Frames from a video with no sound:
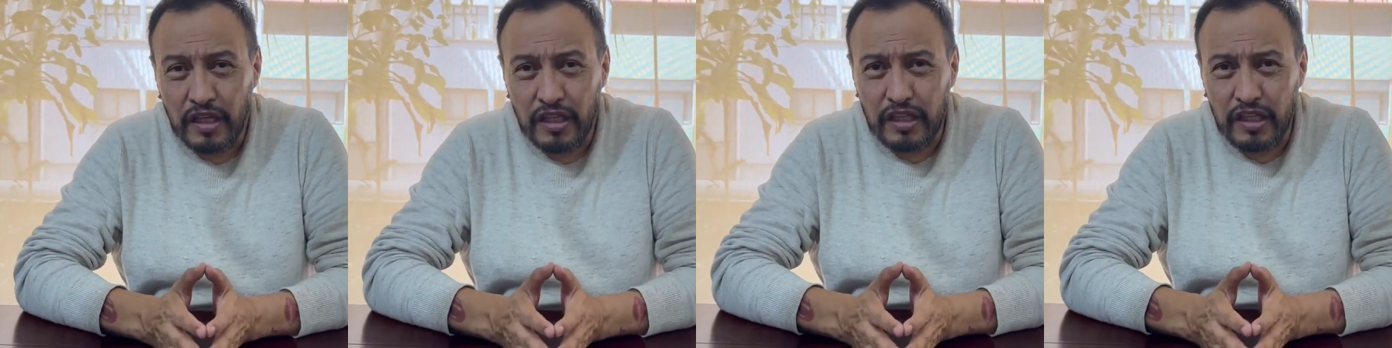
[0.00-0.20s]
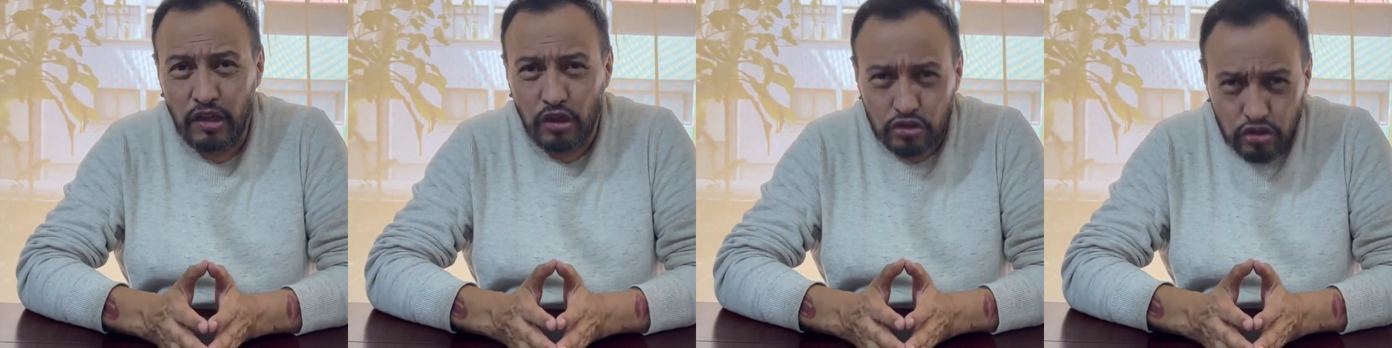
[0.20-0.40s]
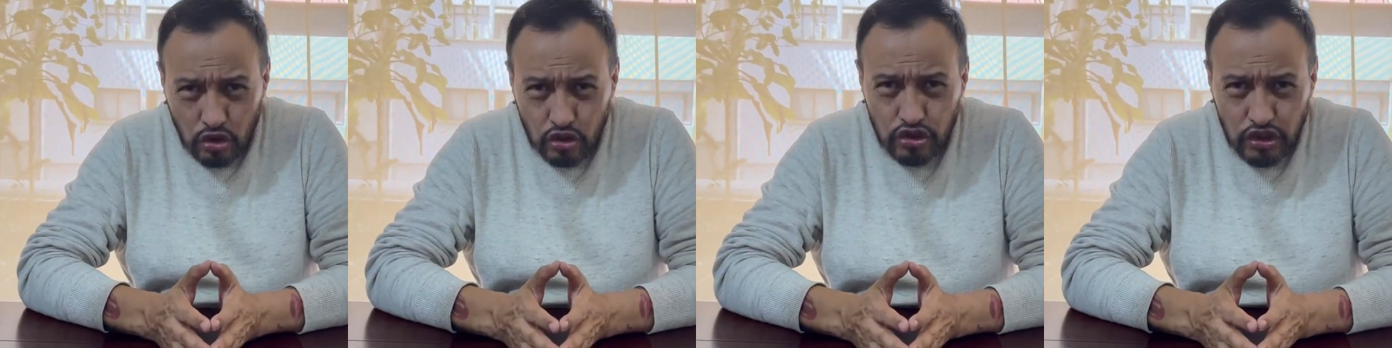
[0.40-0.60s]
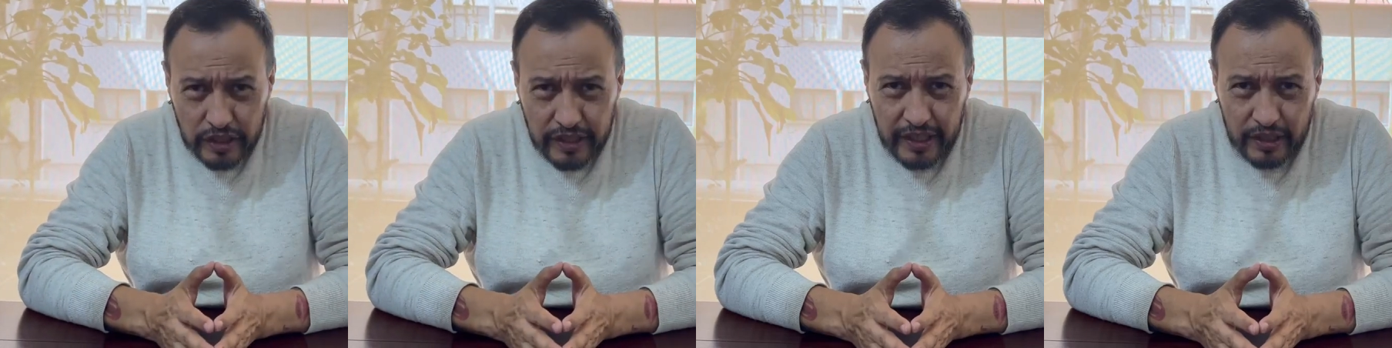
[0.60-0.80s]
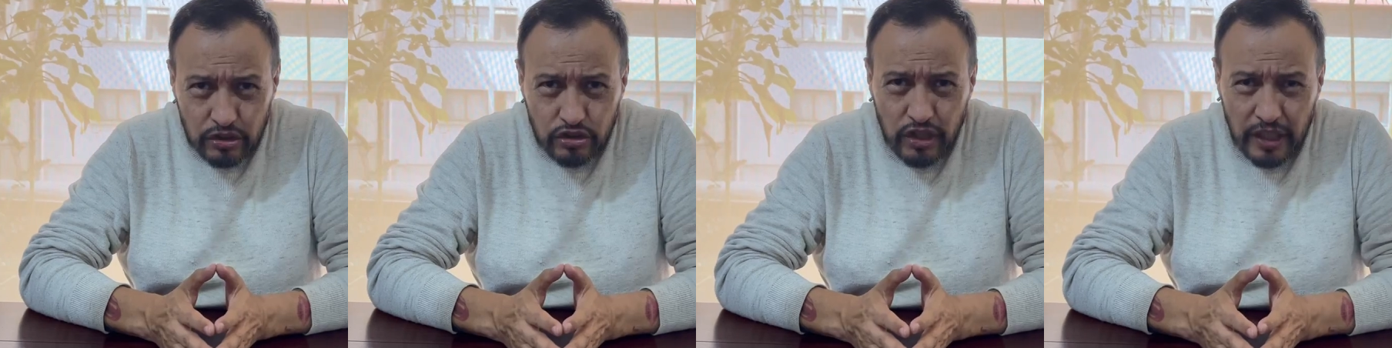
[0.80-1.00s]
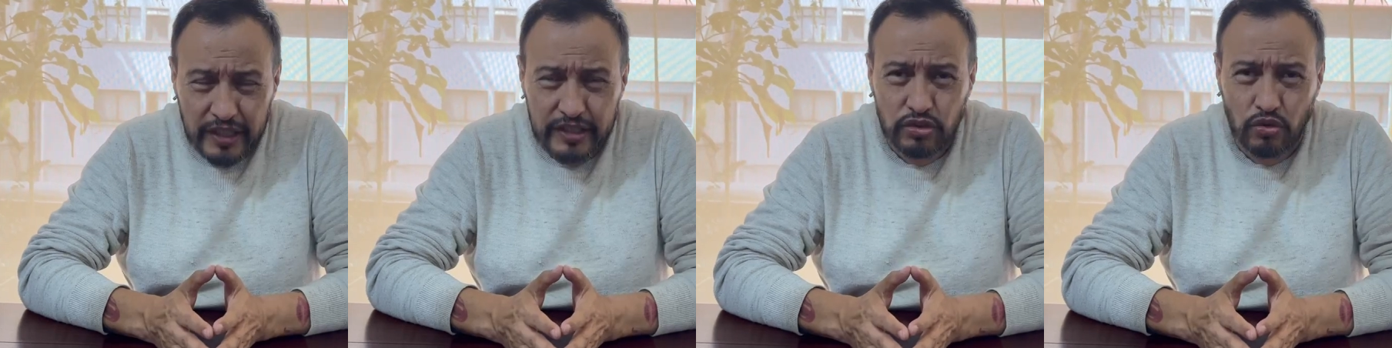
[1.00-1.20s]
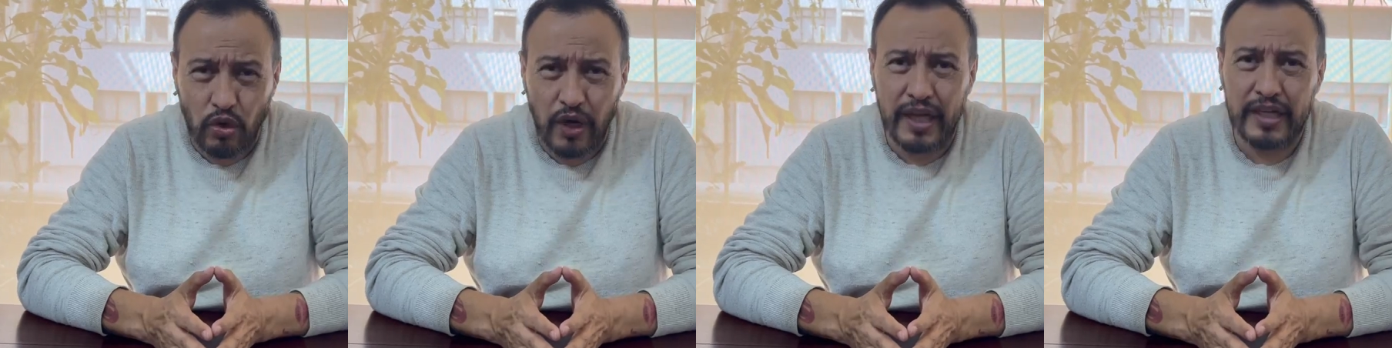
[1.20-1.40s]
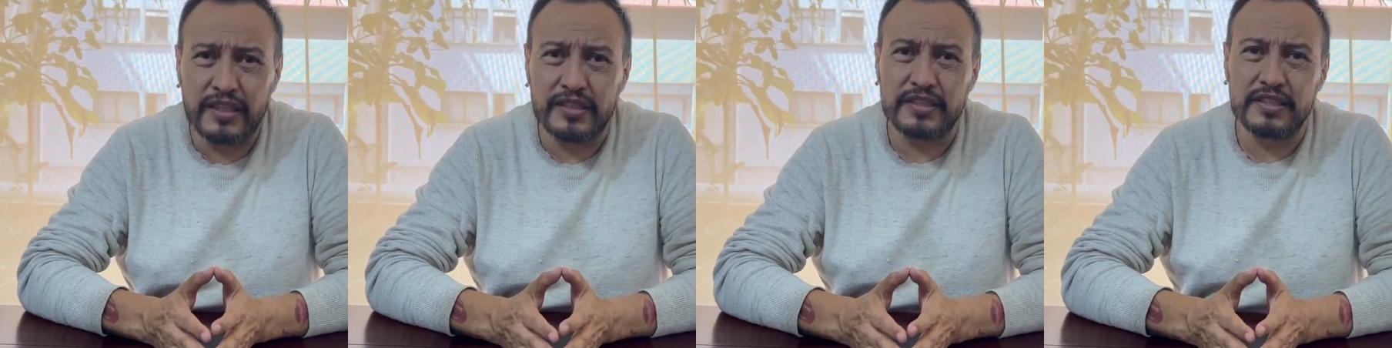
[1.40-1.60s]
Y los consejeros
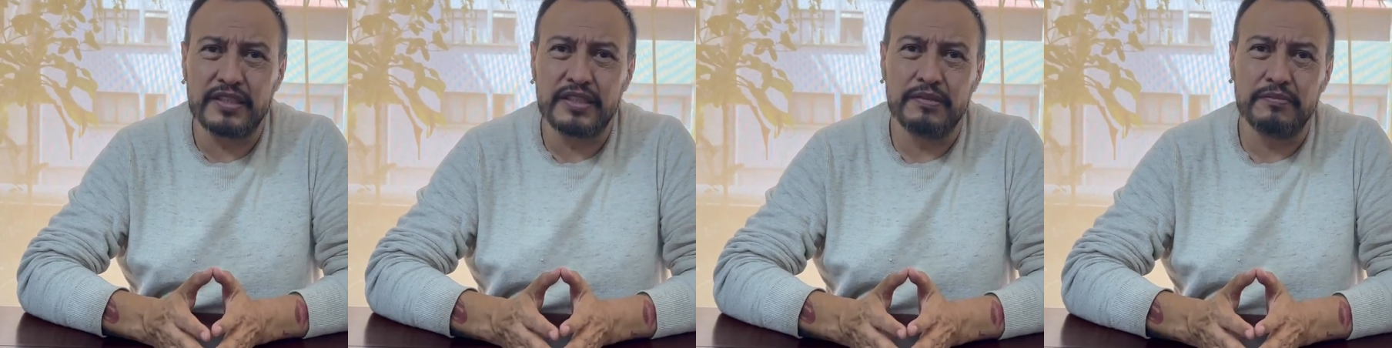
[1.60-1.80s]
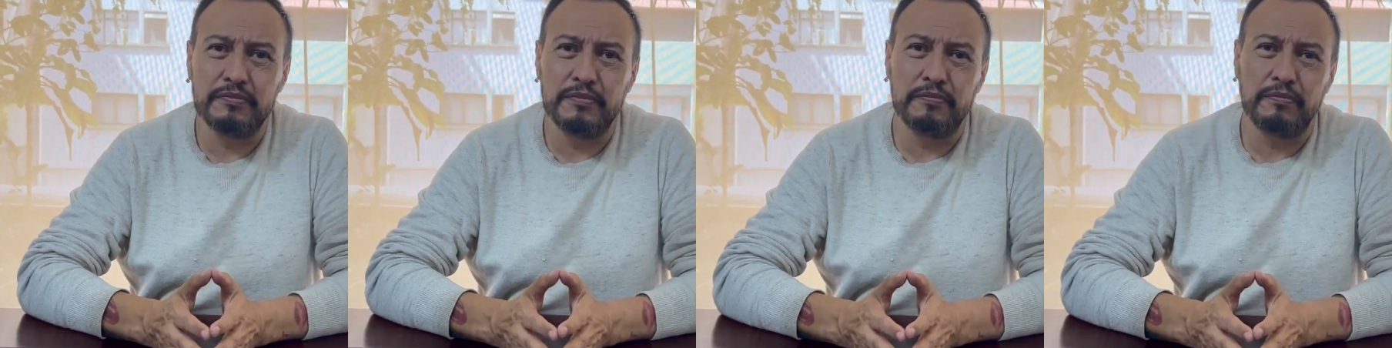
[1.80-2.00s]
electorales,